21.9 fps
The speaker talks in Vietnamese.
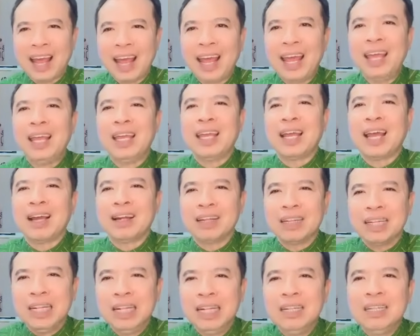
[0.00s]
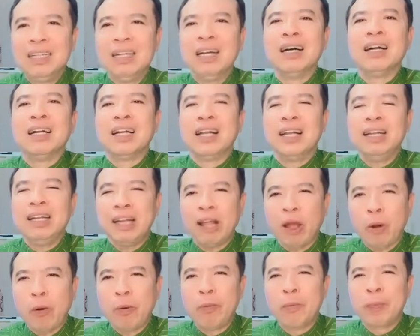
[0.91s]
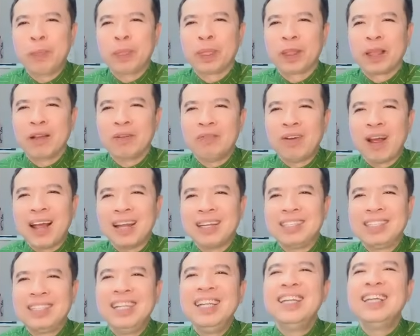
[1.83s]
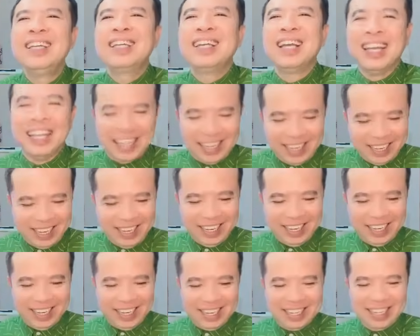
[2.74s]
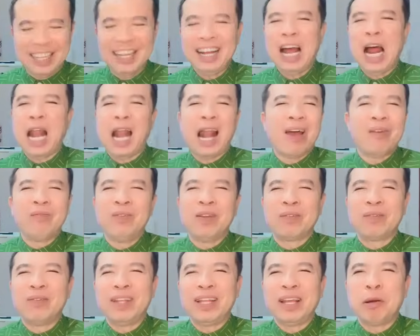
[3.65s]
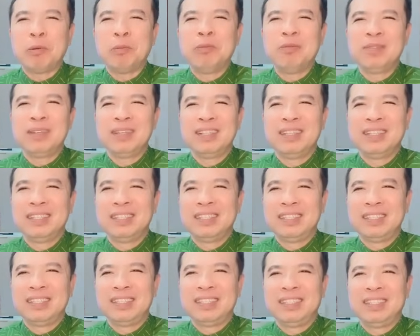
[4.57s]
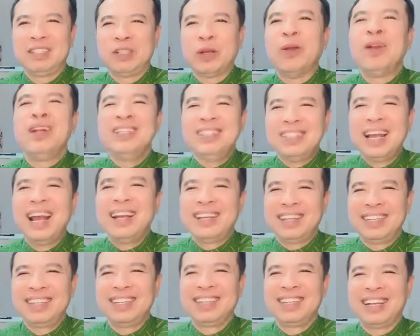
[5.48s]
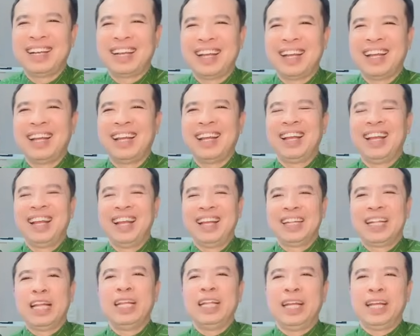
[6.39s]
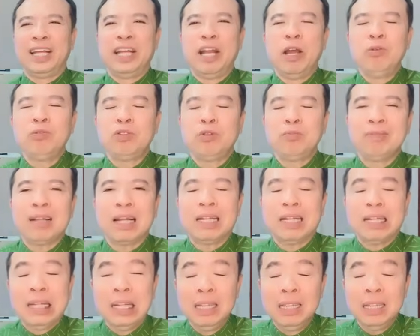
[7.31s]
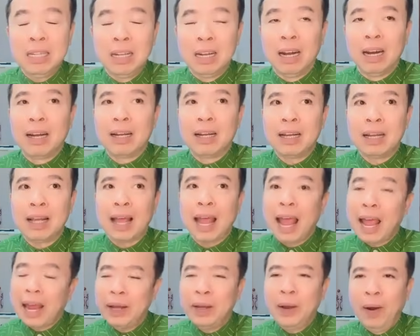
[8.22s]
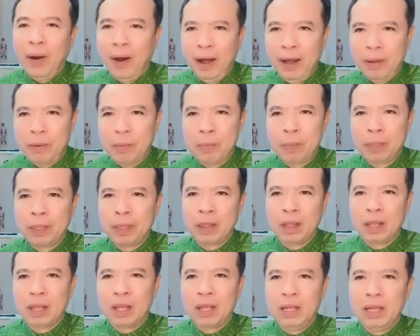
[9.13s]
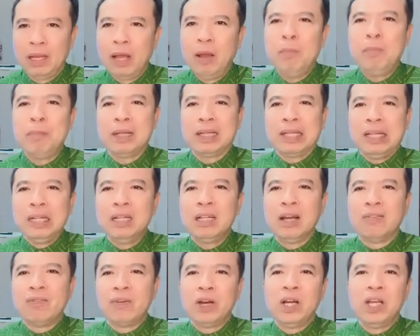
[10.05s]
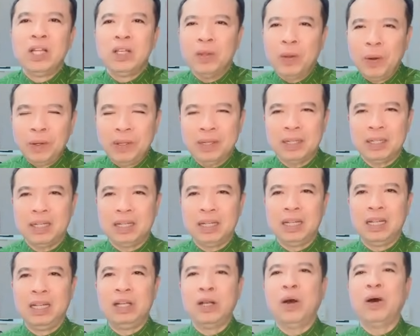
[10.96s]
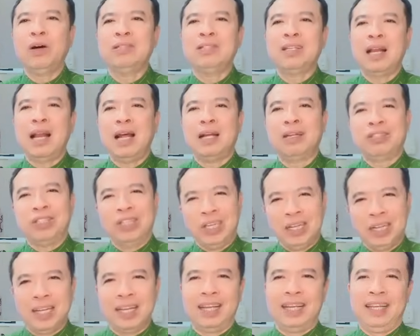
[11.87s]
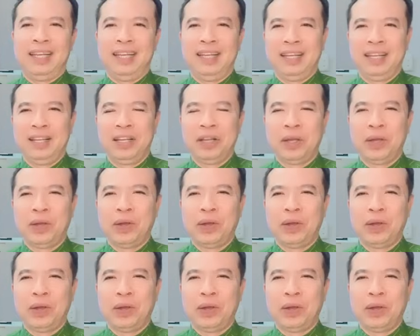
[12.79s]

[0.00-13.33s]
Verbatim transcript: càng ngày càng tin tưởng lẫn nhau và tri kỷ tất cả làm việc với nhau cho nên chết à, thế thì nếu chúng ta tin tưởng ai đó thì nếu mà tin tưởng vào người tốt thì đó sẽ là tri kỷ